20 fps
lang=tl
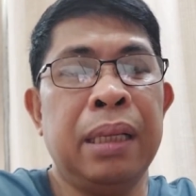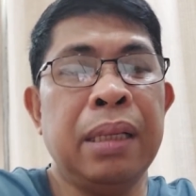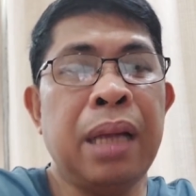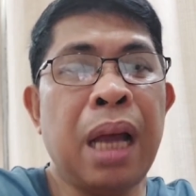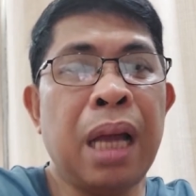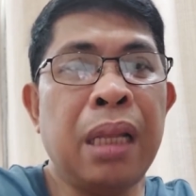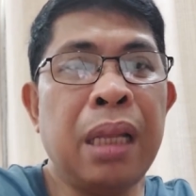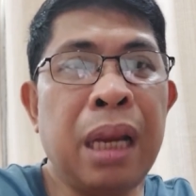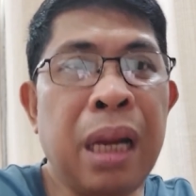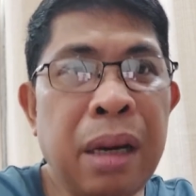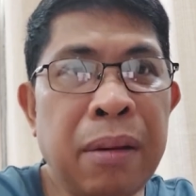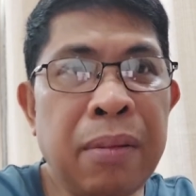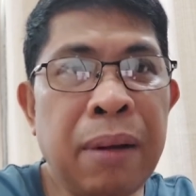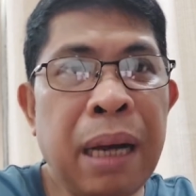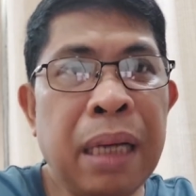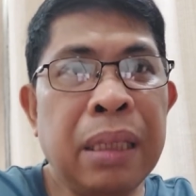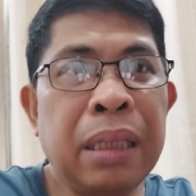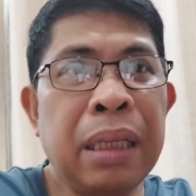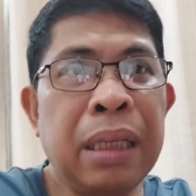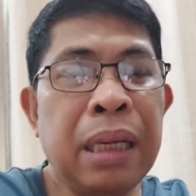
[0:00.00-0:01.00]

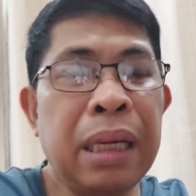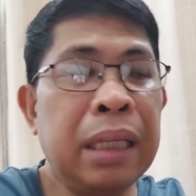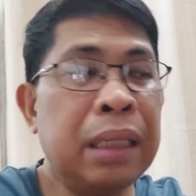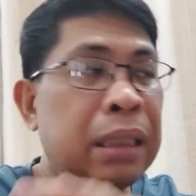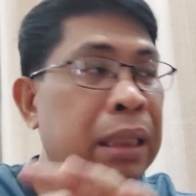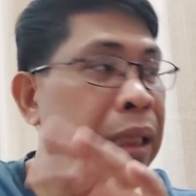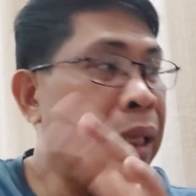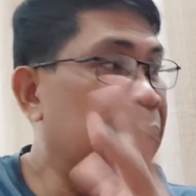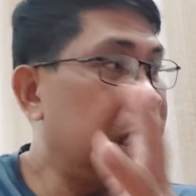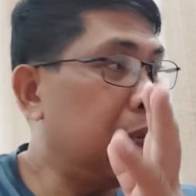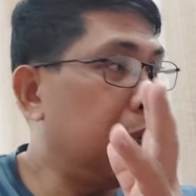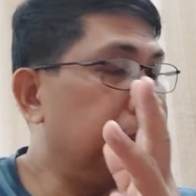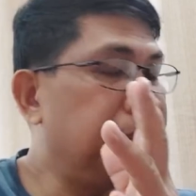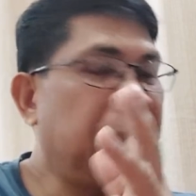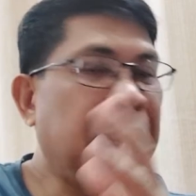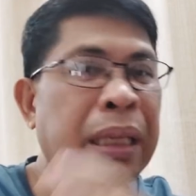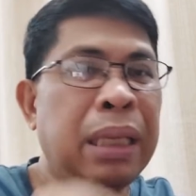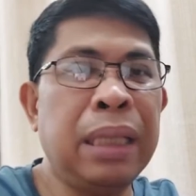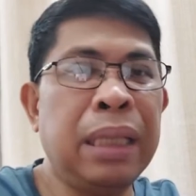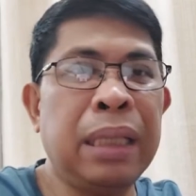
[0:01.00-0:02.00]
dadilawan na
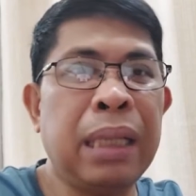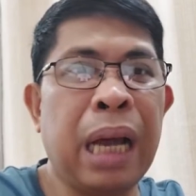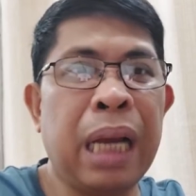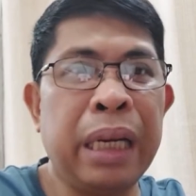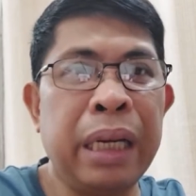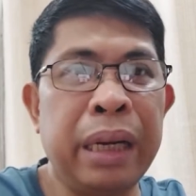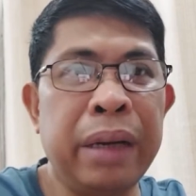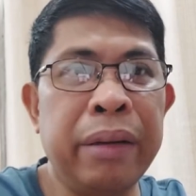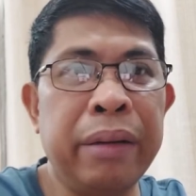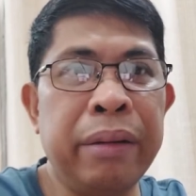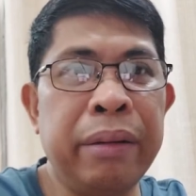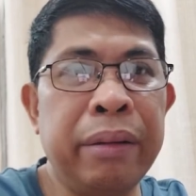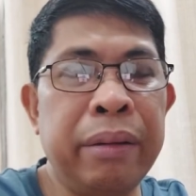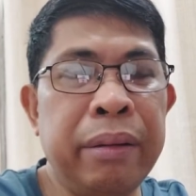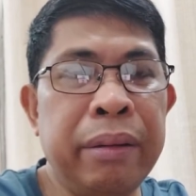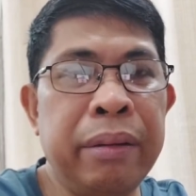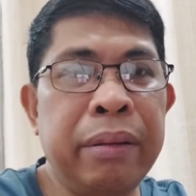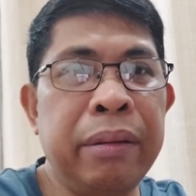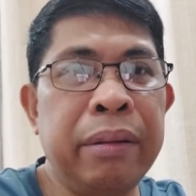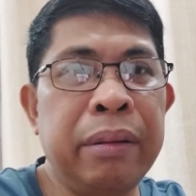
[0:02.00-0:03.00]
nagpalit uh, anyo,
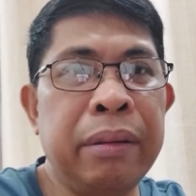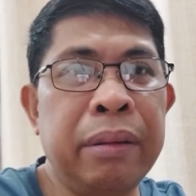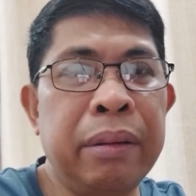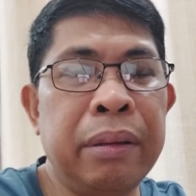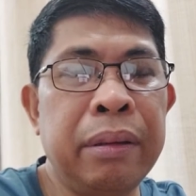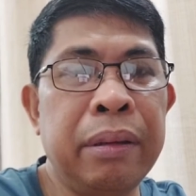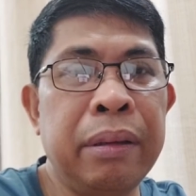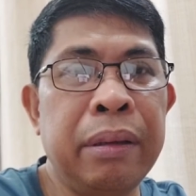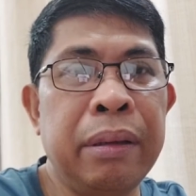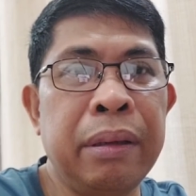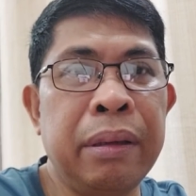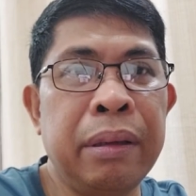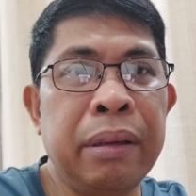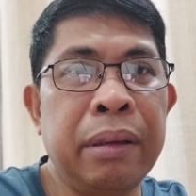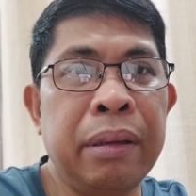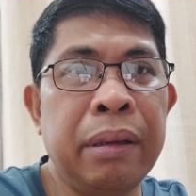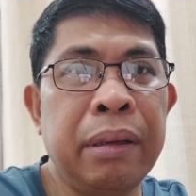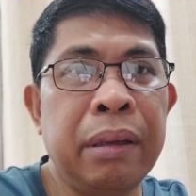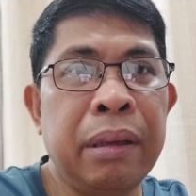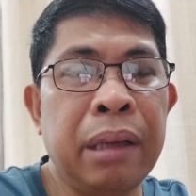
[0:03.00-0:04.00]

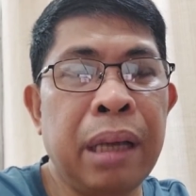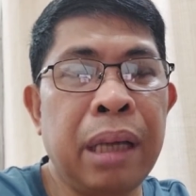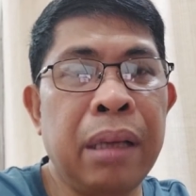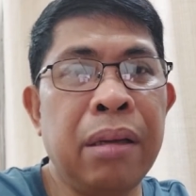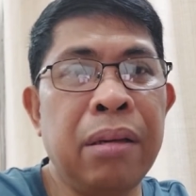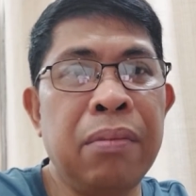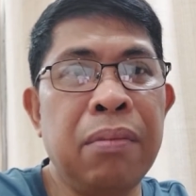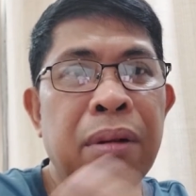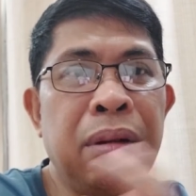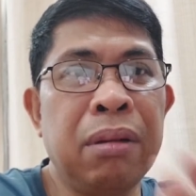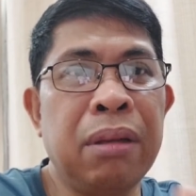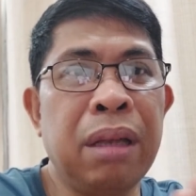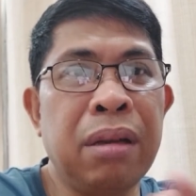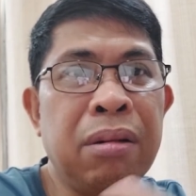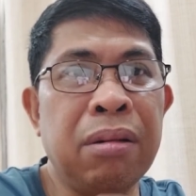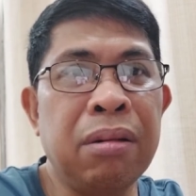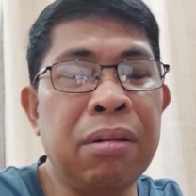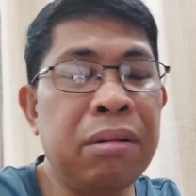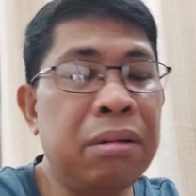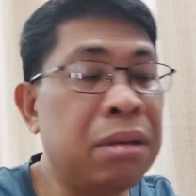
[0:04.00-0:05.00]
ngayon
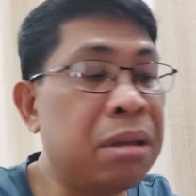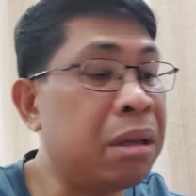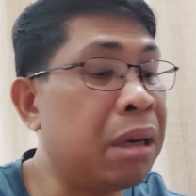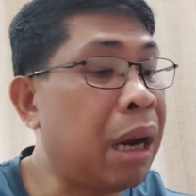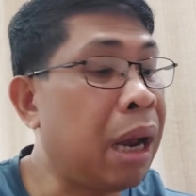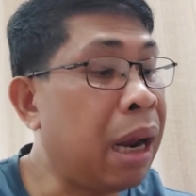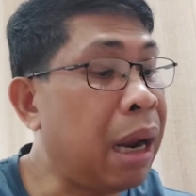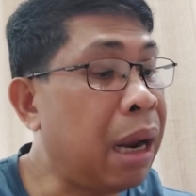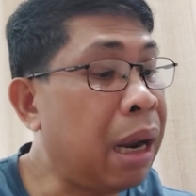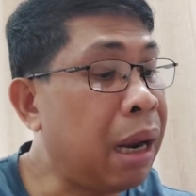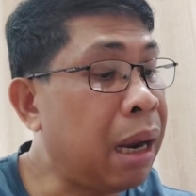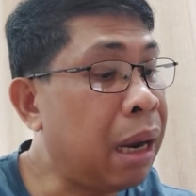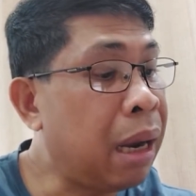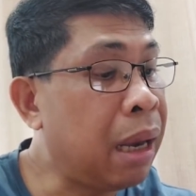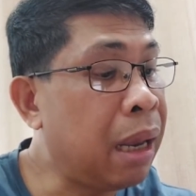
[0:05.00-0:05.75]
multicolors na.